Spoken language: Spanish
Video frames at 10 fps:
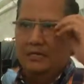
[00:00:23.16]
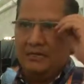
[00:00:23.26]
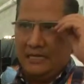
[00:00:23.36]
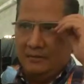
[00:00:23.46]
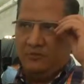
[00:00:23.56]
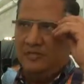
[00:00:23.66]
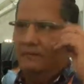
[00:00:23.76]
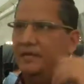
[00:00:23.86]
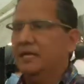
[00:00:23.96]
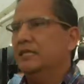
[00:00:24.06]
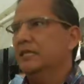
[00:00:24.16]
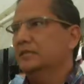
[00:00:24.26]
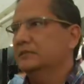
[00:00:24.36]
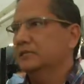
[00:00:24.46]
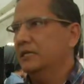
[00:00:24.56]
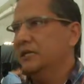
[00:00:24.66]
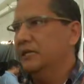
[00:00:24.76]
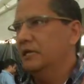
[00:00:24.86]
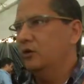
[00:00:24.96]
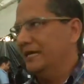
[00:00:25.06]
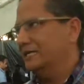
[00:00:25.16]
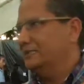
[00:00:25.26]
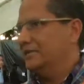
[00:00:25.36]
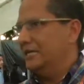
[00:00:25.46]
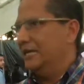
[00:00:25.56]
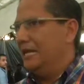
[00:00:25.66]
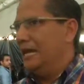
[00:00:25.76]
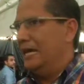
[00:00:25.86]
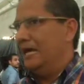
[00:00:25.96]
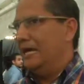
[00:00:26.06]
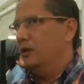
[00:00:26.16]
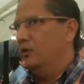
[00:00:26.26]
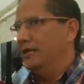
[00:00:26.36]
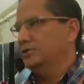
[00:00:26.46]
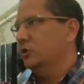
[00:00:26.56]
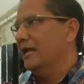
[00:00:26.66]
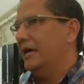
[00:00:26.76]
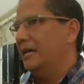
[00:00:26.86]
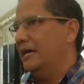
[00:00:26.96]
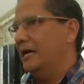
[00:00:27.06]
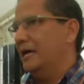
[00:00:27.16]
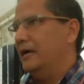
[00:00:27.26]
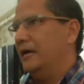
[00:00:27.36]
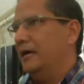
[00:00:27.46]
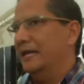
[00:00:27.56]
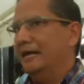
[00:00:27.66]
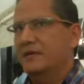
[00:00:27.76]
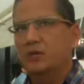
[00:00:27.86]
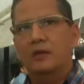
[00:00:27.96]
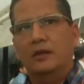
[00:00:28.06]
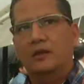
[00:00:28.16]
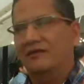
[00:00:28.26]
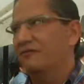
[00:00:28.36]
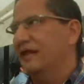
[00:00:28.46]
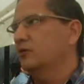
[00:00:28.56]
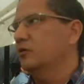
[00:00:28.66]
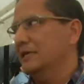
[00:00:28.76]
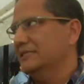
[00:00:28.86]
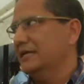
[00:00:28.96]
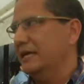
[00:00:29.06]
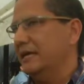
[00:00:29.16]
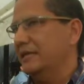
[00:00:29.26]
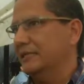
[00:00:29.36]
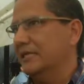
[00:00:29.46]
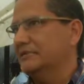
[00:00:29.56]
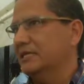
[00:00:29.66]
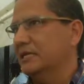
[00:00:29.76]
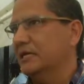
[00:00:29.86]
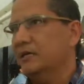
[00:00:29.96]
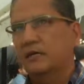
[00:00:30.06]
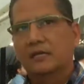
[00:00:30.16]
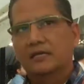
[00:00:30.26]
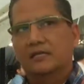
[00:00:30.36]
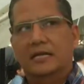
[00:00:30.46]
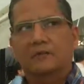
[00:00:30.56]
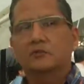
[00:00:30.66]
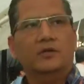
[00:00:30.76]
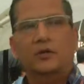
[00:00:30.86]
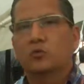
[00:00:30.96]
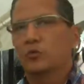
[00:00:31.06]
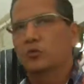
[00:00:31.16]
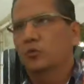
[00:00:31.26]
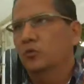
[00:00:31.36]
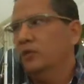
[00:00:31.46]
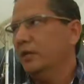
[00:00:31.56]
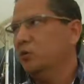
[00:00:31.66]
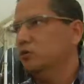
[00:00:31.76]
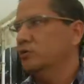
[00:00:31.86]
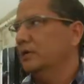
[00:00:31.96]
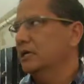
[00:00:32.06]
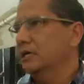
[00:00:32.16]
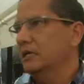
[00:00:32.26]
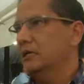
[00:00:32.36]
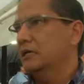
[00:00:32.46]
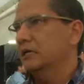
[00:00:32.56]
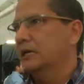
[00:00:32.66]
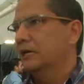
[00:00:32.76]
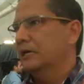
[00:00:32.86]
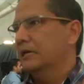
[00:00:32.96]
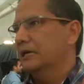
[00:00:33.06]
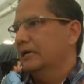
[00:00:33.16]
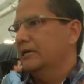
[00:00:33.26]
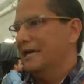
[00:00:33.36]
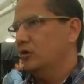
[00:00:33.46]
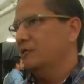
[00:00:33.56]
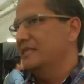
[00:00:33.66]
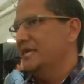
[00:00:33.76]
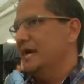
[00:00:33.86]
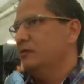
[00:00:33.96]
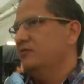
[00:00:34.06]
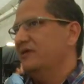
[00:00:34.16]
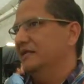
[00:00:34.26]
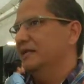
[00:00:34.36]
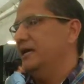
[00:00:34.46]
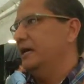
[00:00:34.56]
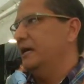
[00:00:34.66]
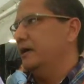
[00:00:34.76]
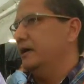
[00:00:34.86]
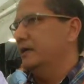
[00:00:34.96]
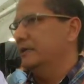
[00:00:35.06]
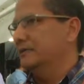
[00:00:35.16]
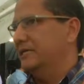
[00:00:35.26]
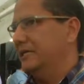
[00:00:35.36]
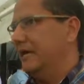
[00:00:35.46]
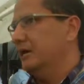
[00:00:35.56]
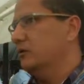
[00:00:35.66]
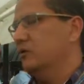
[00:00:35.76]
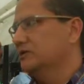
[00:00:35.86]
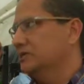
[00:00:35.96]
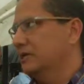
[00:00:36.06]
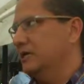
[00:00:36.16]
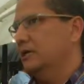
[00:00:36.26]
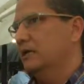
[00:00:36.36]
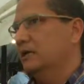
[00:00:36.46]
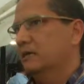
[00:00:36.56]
Traemos también este, lo que es lo que es todo el camino de asfalto, lo que es la, la cartela de Ciénaga... traemos un, recurso ahí eh, ya conveniado, falta eh, cerrar cosas de